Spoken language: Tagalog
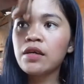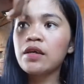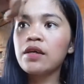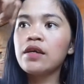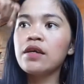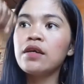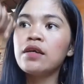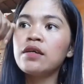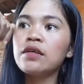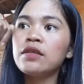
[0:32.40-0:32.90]

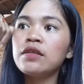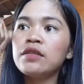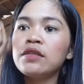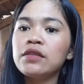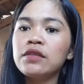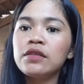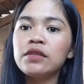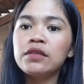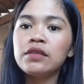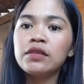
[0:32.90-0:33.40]

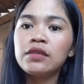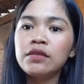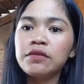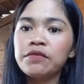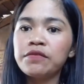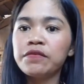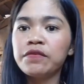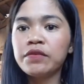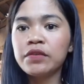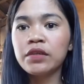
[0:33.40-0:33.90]
If
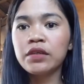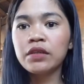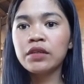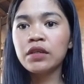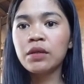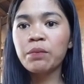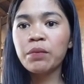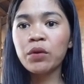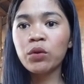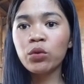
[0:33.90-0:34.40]
uh,
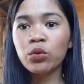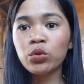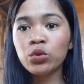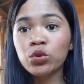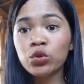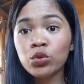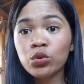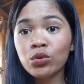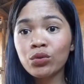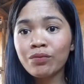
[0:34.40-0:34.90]
napanood
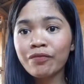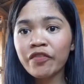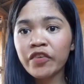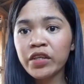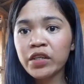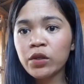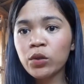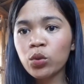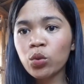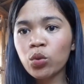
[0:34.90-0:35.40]
nyo yung
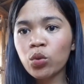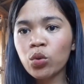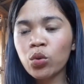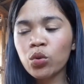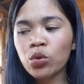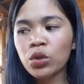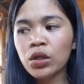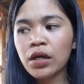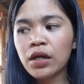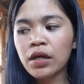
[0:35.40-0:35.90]
video
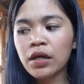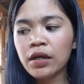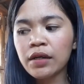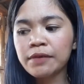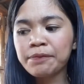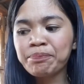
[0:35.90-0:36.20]
ko na